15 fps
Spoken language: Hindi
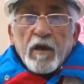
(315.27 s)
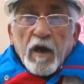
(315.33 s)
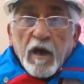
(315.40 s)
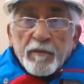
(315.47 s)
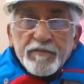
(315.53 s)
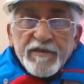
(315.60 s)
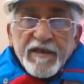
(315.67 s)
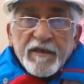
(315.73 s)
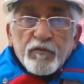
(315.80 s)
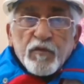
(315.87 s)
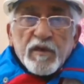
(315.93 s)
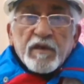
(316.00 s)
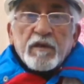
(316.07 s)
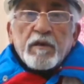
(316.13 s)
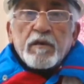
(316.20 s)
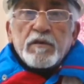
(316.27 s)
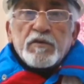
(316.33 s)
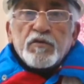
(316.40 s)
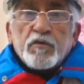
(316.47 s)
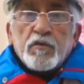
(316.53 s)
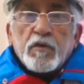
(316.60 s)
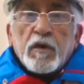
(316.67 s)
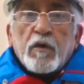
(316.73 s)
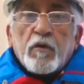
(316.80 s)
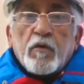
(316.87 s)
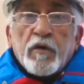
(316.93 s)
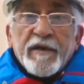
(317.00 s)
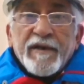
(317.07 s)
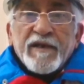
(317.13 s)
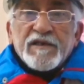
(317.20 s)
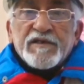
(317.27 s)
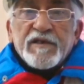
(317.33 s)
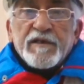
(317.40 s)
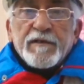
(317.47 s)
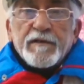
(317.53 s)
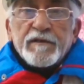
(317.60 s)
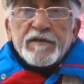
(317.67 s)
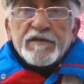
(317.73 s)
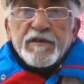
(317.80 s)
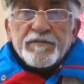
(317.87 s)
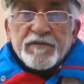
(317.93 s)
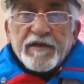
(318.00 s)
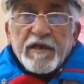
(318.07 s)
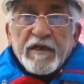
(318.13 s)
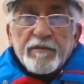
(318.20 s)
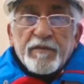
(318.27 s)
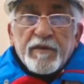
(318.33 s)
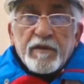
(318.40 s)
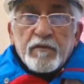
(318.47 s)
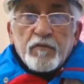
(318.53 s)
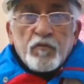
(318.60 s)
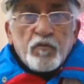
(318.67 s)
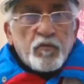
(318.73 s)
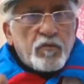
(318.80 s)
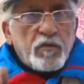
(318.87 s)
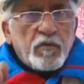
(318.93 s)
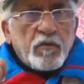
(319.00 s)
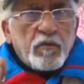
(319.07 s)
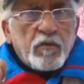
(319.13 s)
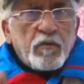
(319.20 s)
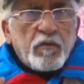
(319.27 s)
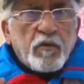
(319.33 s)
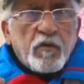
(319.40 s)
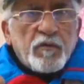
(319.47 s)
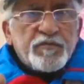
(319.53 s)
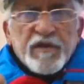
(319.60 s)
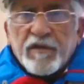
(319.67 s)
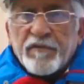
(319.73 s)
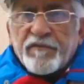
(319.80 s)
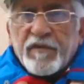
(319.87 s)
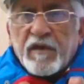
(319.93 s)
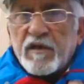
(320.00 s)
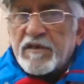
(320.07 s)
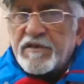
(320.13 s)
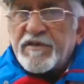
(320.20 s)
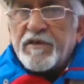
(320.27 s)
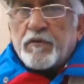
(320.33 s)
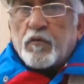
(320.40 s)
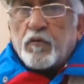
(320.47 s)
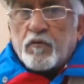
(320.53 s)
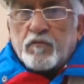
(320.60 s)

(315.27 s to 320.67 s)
अब जेनुअन जो ऑडियंस है सब्सक्राइबर है उनको ऑब्जर्व करना सीखो